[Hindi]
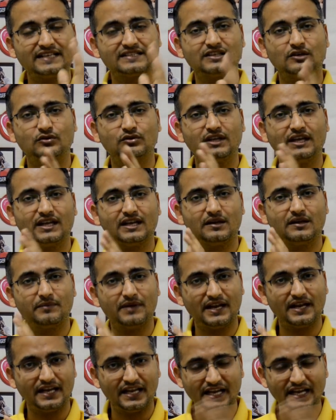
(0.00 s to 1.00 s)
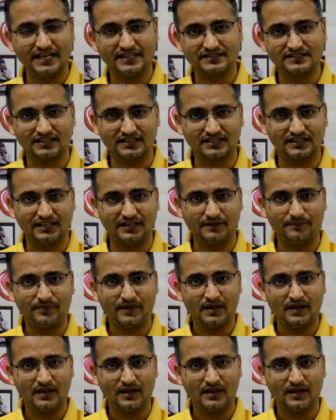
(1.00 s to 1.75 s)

सऊदी अरेबिया नहीं आ सकते